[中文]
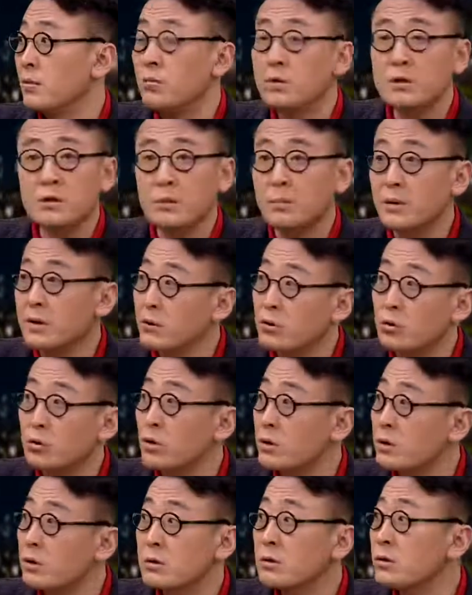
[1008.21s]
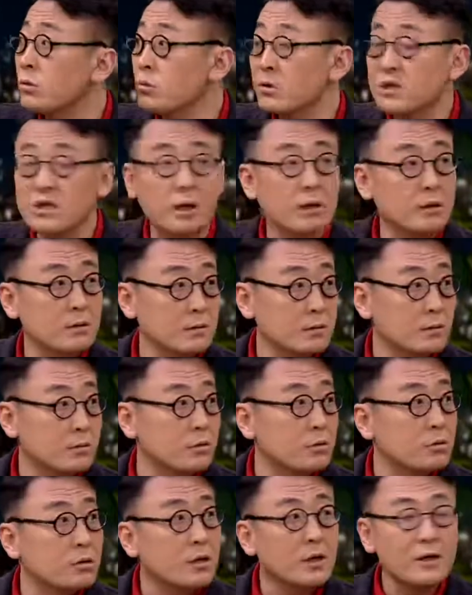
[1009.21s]
我想把你剁成肉酱，
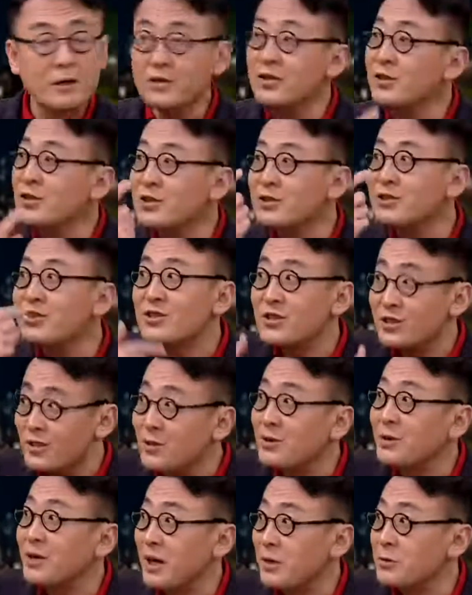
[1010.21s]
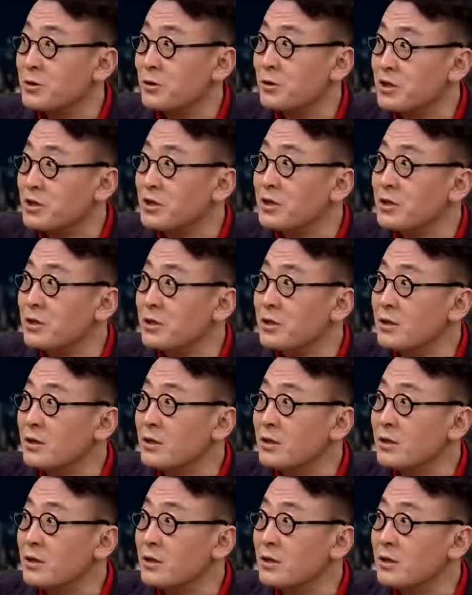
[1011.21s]
就是你你自己能够感觉到心里的
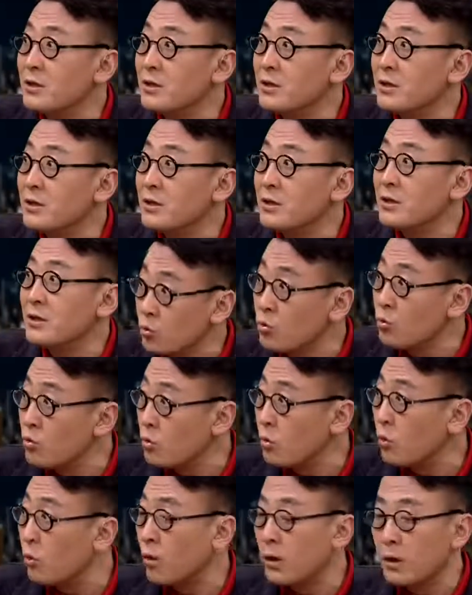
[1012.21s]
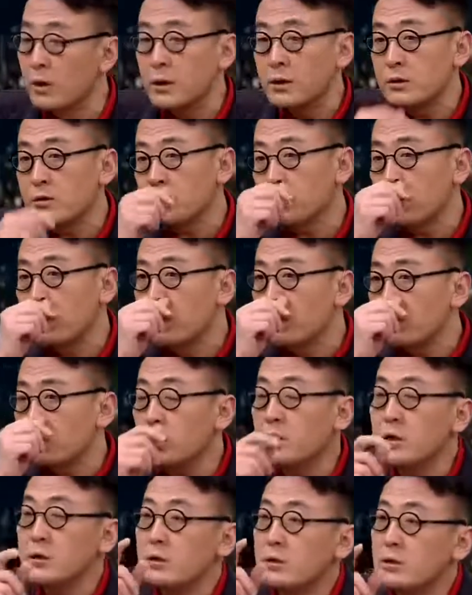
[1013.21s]
那种那种怒火，就是
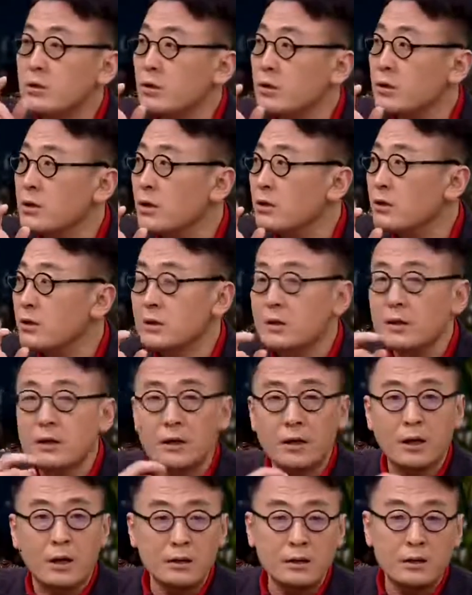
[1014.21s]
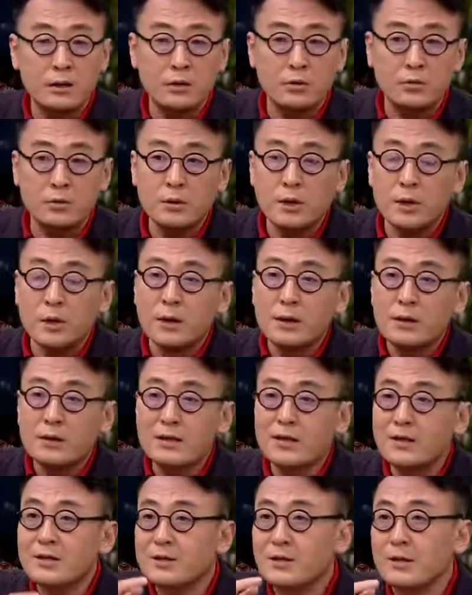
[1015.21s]
所以你知道人心里啊，他有
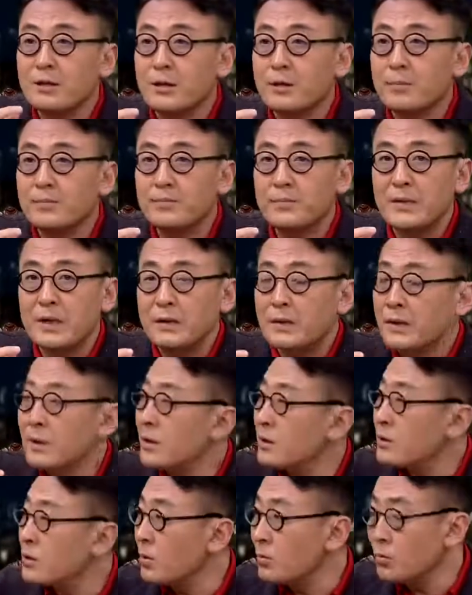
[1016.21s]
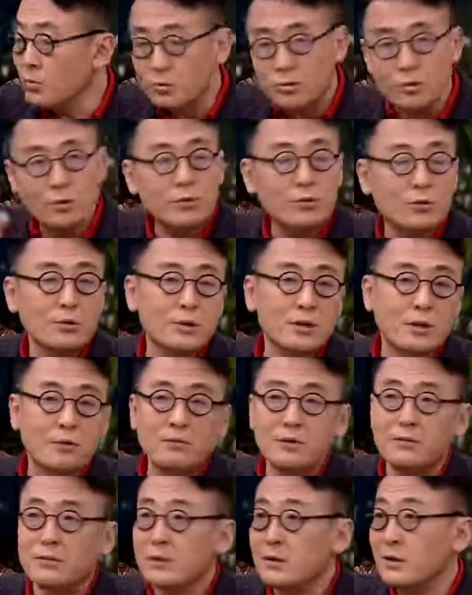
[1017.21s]
这次你看小木，所以我就
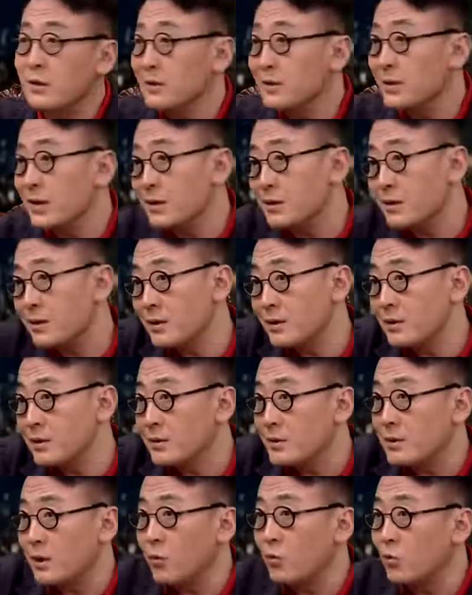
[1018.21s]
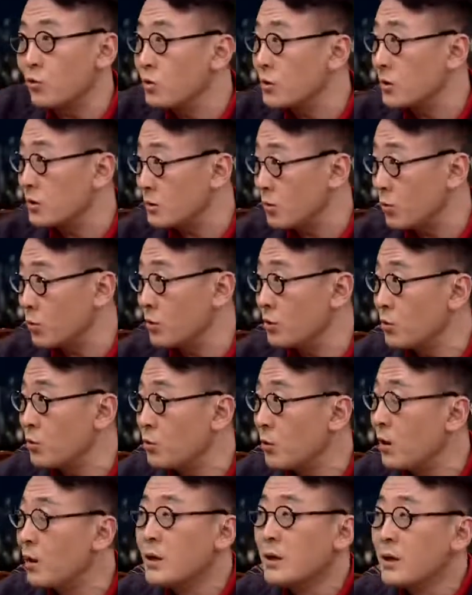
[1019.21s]
想问问你，在这个江湖上走得
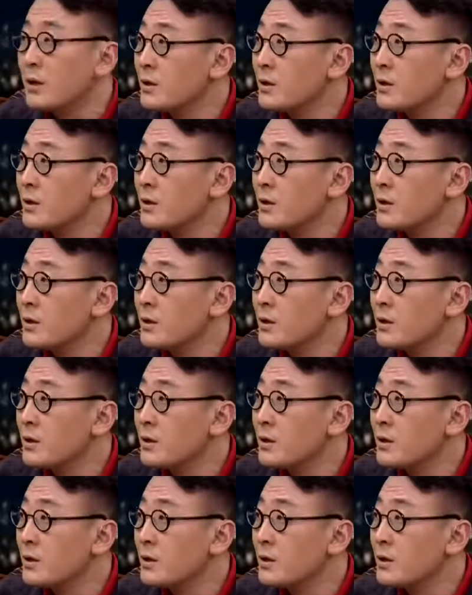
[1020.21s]
多，